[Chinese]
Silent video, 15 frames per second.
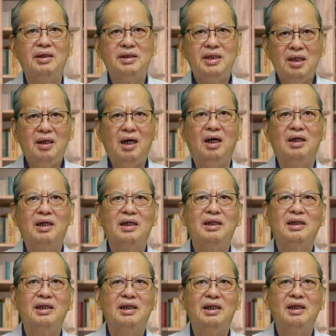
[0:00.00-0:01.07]
第二，
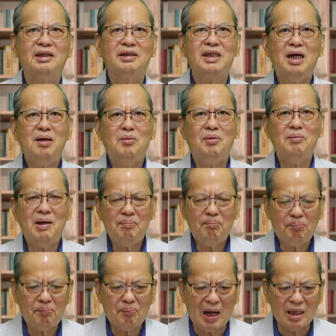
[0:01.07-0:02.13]
当我
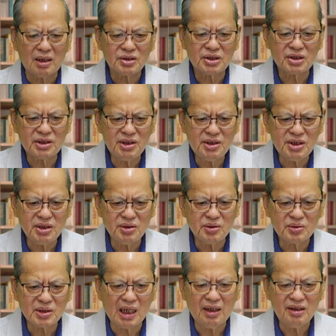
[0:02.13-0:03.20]
们把十
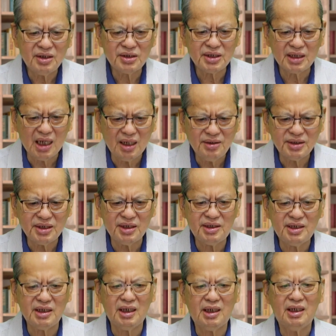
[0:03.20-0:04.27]
九章三
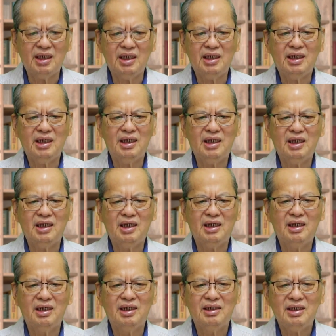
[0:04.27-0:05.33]
十节。
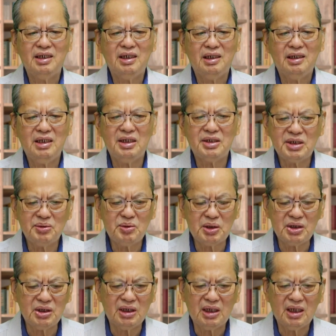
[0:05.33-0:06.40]
也就
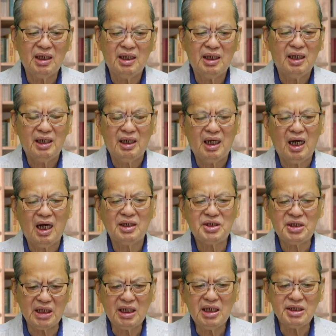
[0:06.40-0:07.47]
是，啊，
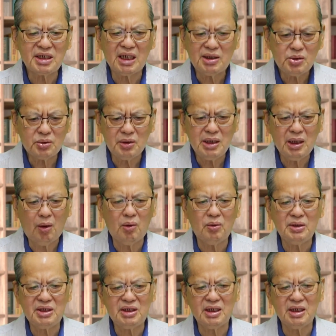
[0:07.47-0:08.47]
前一章最后一